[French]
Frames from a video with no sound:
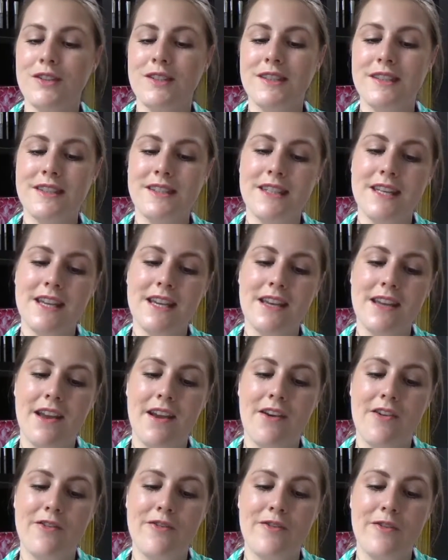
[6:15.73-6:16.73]

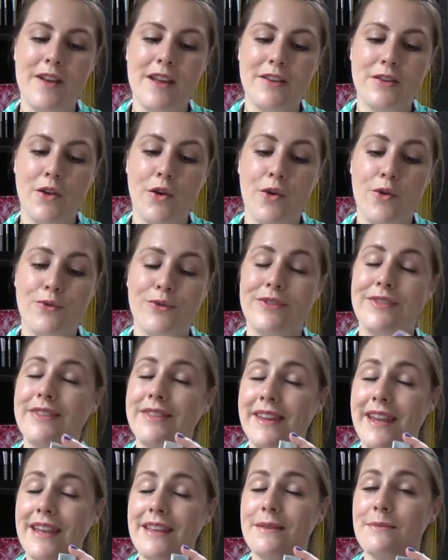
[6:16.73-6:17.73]
c'est en fait un
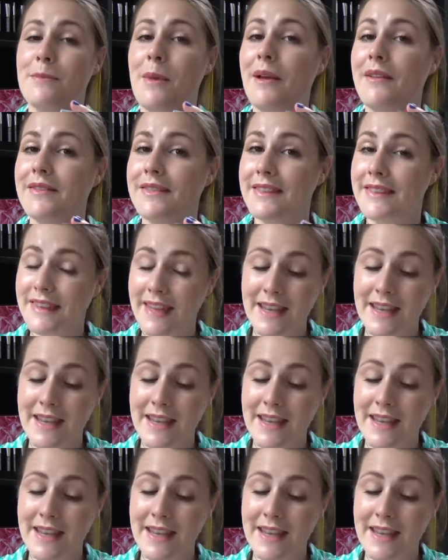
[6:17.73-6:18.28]
traitement